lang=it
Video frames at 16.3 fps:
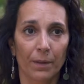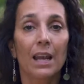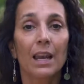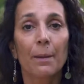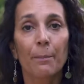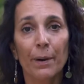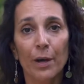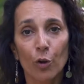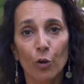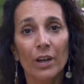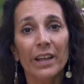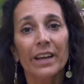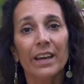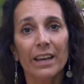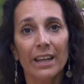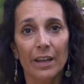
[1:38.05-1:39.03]
le
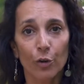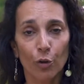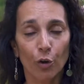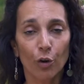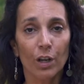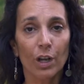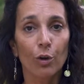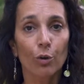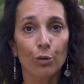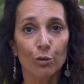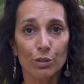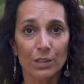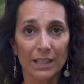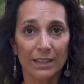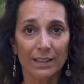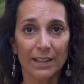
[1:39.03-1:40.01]
parole creano il loro
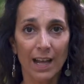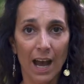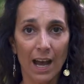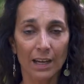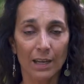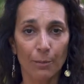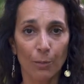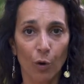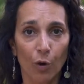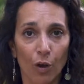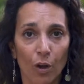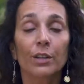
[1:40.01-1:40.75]
stati d'animo,